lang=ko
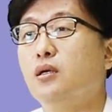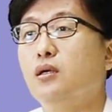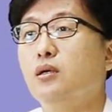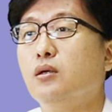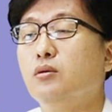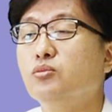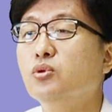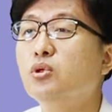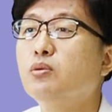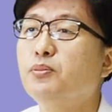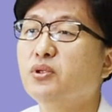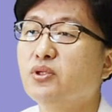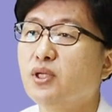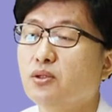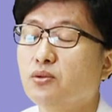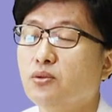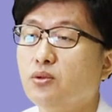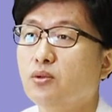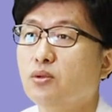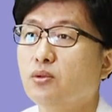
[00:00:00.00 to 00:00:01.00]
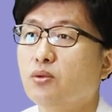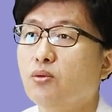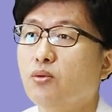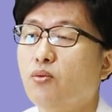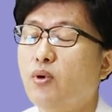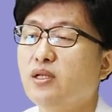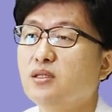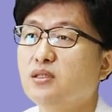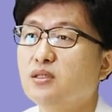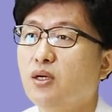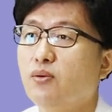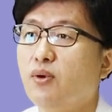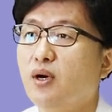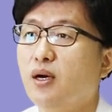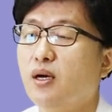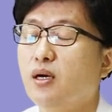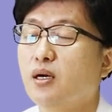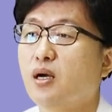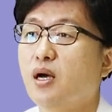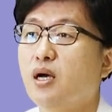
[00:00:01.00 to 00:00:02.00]
어, 무엇보다도
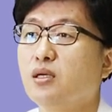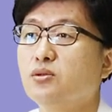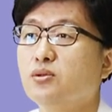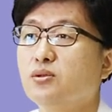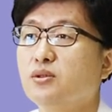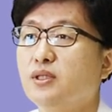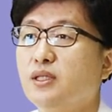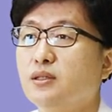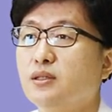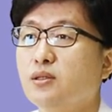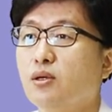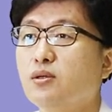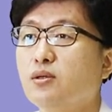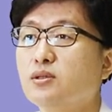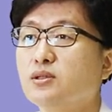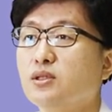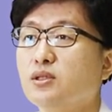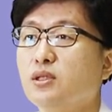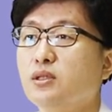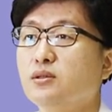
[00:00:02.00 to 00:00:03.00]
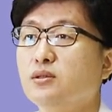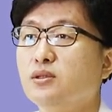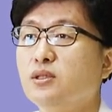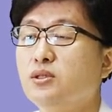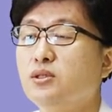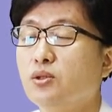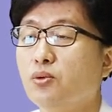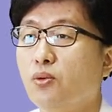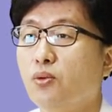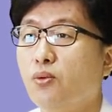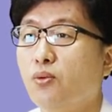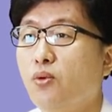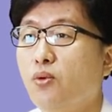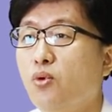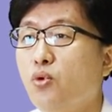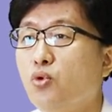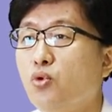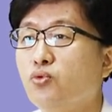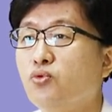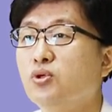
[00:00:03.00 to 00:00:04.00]
환자와 가족의 적극적인 의지로
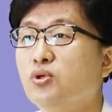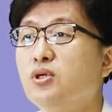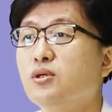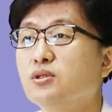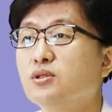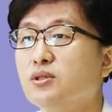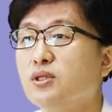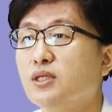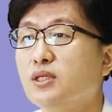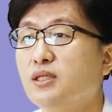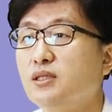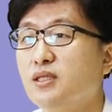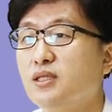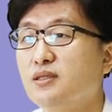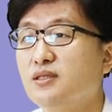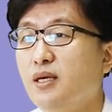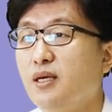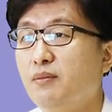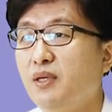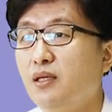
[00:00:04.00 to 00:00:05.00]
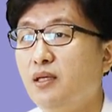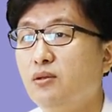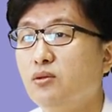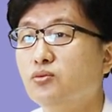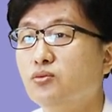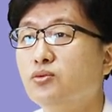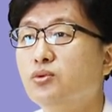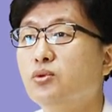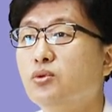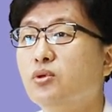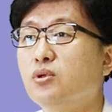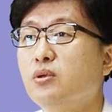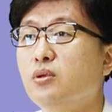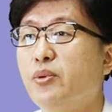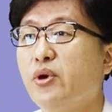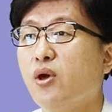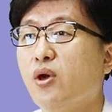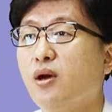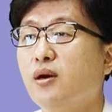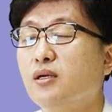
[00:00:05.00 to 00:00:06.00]
균형적인 식사 및
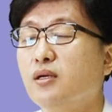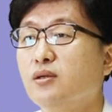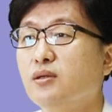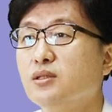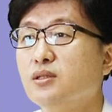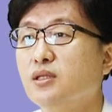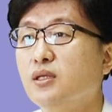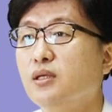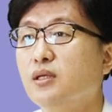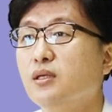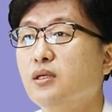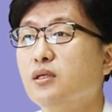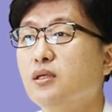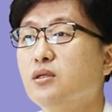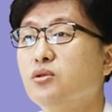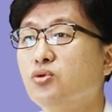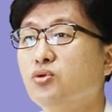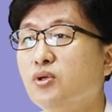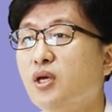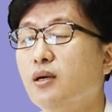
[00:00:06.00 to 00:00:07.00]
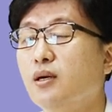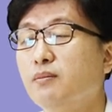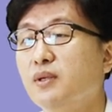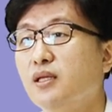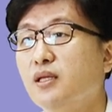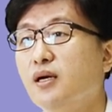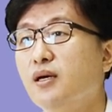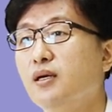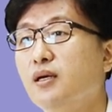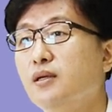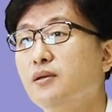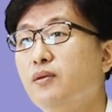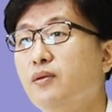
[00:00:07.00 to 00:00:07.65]
운동을 병행하는 것이 중요합니다.